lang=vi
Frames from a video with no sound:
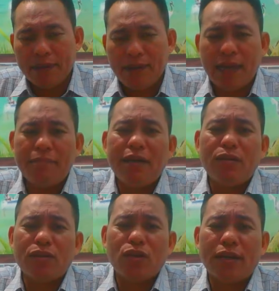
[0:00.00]
cho em đâu
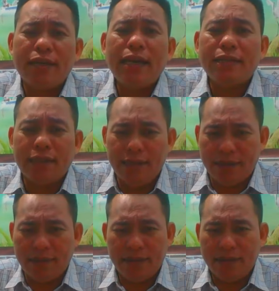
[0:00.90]
có còn đi ăn sinh
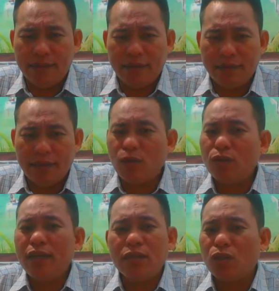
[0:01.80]
nữa đâu
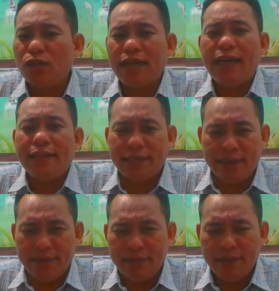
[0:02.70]
có đơn thuần là ăn
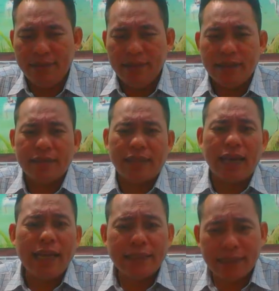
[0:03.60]
sinh người ta
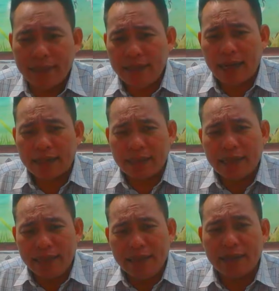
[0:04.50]
ăn sinh là người ta
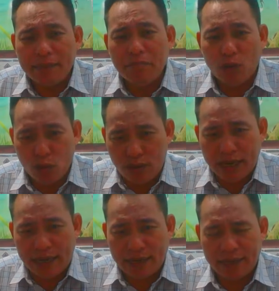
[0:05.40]
chìa cái mũ
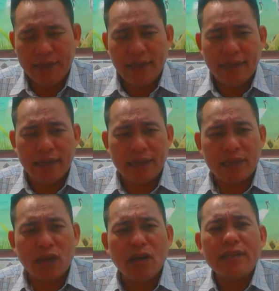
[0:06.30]
ra
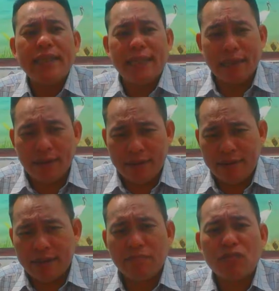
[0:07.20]
à, có thì
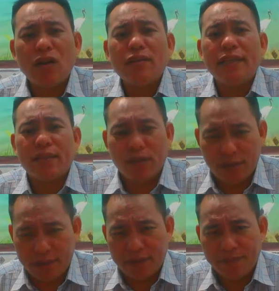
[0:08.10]
cho không có thì thôi